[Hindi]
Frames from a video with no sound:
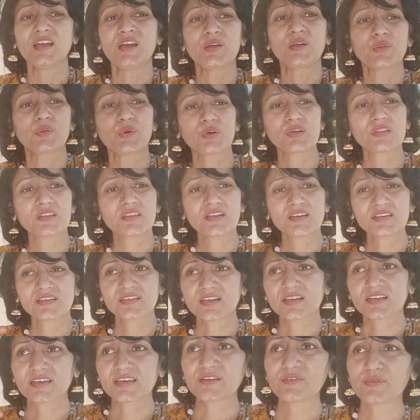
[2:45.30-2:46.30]
तो इतना
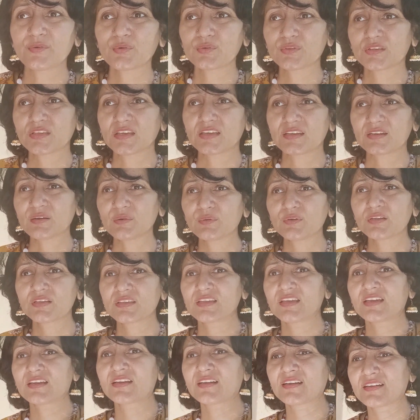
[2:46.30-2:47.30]
तकलीफ़ होती है ना उन्हें
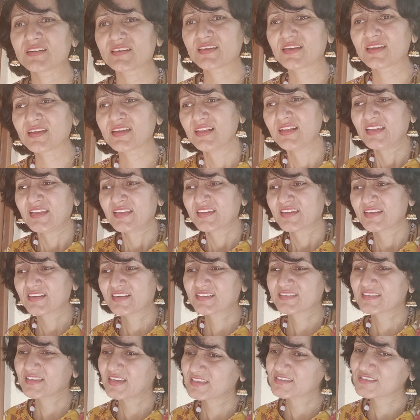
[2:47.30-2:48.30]
देख करके ये
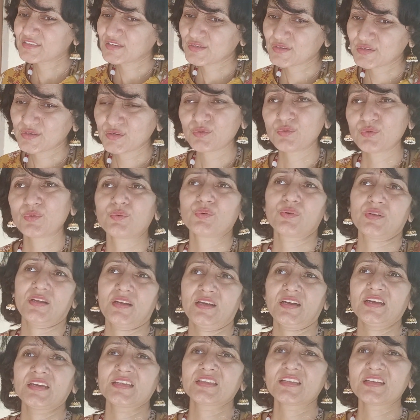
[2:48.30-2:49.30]
लगता है ऐसा क्यों हो रहा
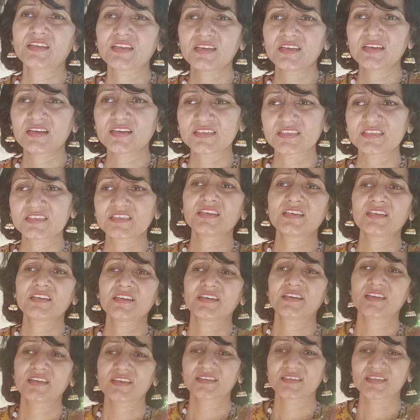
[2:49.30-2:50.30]
है इतनी अच्छी
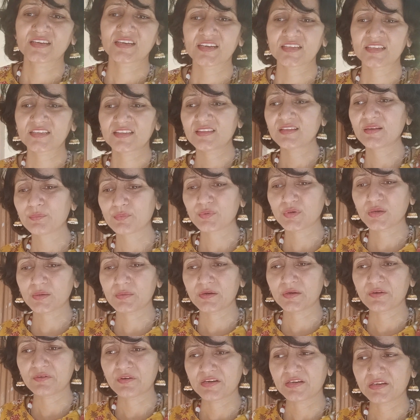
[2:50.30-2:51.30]
लेडी के साथ इतना बुरा
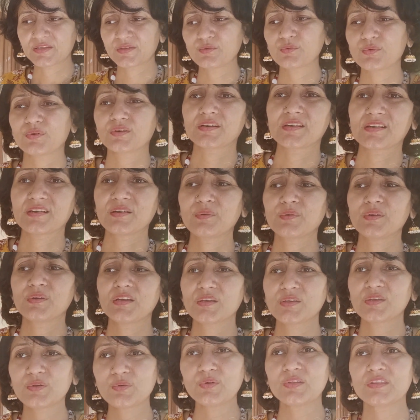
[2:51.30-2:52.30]
भगवान क्यों कर रहा है उन्हें
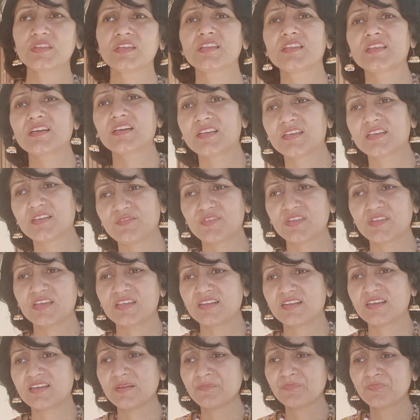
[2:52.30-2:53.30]
क्यों इतनी तकलीफ़ दे
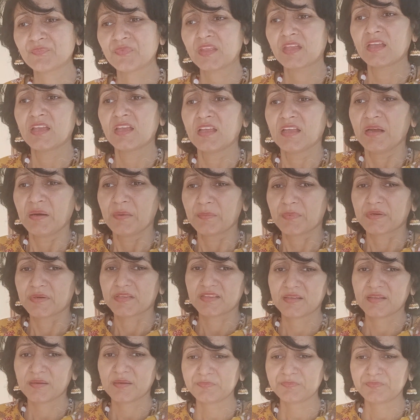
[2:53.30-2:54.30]
रहा है
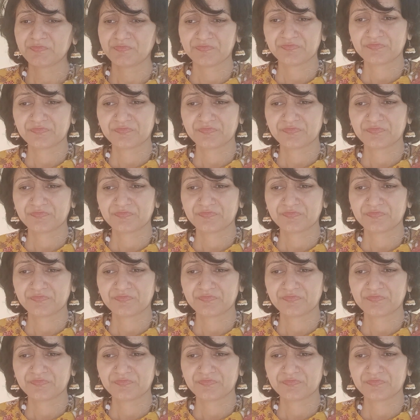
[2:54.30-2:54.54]
मतलब